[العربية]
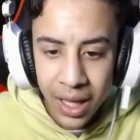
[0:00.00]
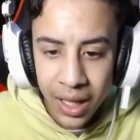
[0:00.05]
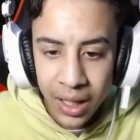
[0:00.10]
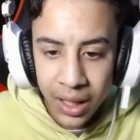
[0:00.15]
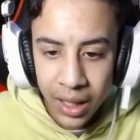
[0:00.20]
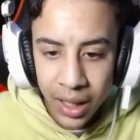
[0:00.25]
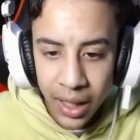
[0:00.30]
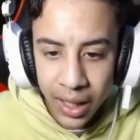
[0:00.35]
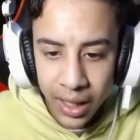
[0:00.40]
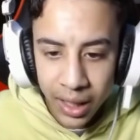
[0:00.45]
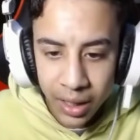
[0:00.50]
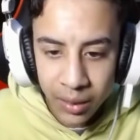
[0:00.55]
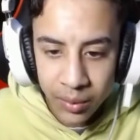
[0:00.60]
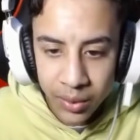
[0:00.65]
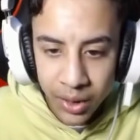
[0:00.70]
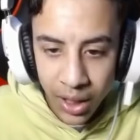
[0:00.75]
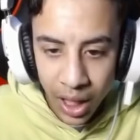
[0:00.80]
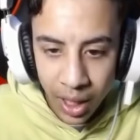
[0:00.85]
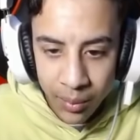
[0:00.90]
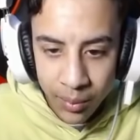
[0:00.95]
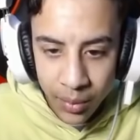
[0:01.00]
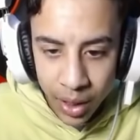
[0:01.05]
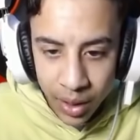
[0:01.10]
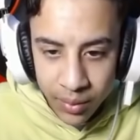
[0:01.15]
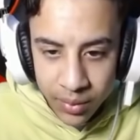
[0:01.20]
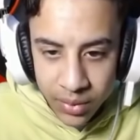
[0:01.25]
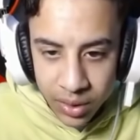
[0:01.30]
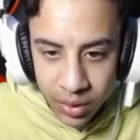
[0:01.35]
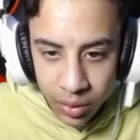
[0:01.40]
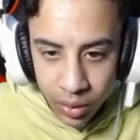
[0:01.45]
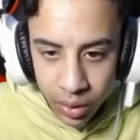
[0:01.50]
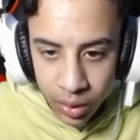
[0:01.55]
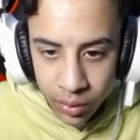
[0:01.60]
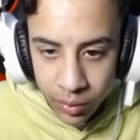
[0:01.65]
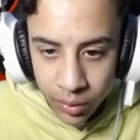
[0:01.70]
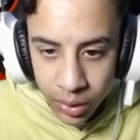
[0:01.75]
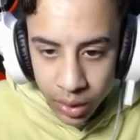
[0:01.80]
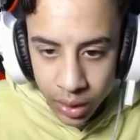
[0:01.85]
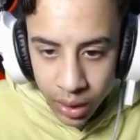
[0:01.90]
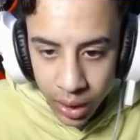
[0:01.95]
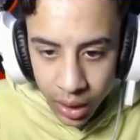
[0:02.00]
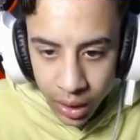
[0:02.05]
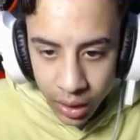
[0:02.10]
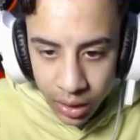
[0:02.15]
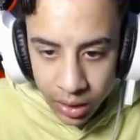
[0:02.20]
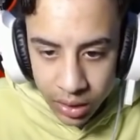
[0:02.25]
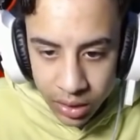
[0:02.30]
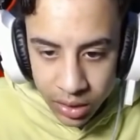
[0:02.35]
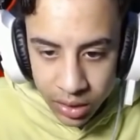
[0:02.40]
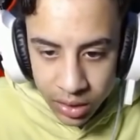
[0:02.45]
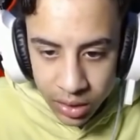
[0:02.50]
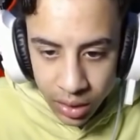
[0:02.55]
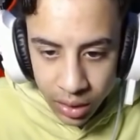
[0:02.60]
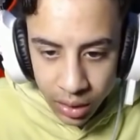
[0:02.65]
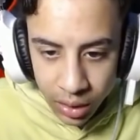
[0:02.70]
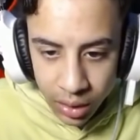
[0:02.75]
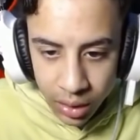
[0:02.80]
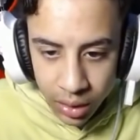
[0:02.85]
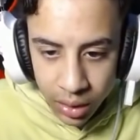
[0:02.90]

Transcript: الاخر بتاع حمام اوكي انا حركت دي صح